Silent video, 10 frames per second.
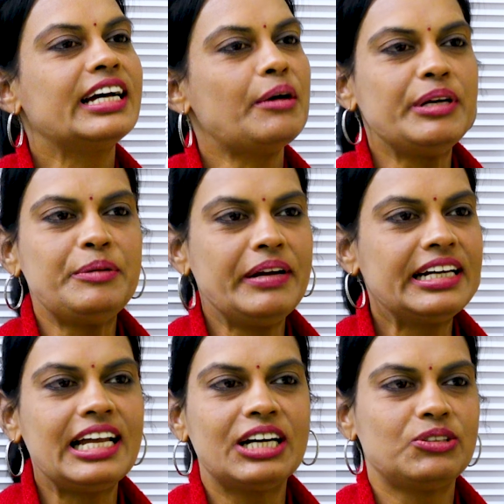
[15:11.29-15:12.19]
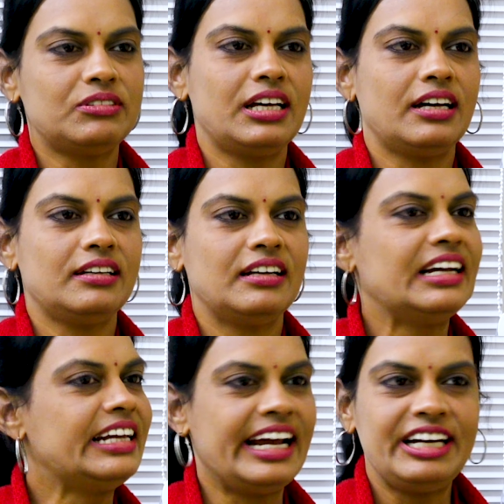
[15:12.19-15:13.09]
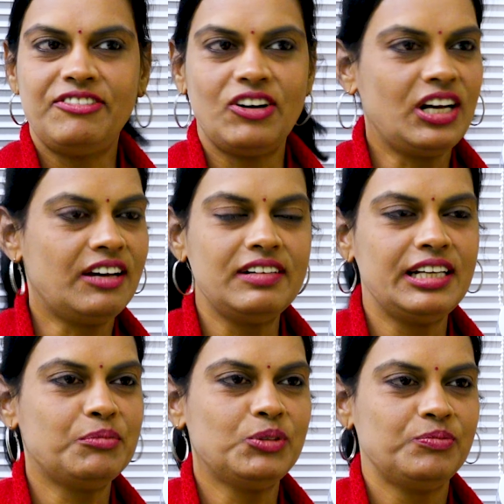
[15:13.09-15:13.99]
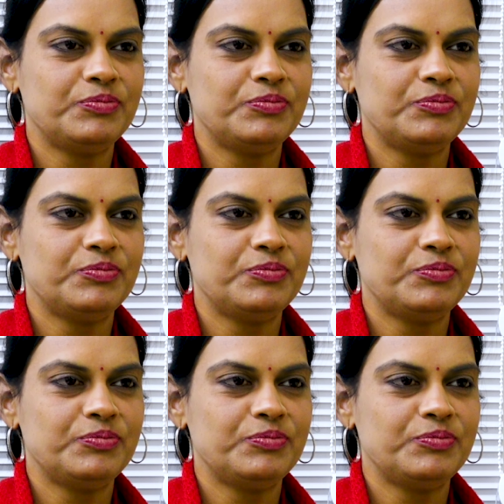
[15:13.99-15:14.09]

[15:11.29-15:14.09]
కమిట్మెంట్ లేకుండా డైట్ ఫాలో అవ్వలేము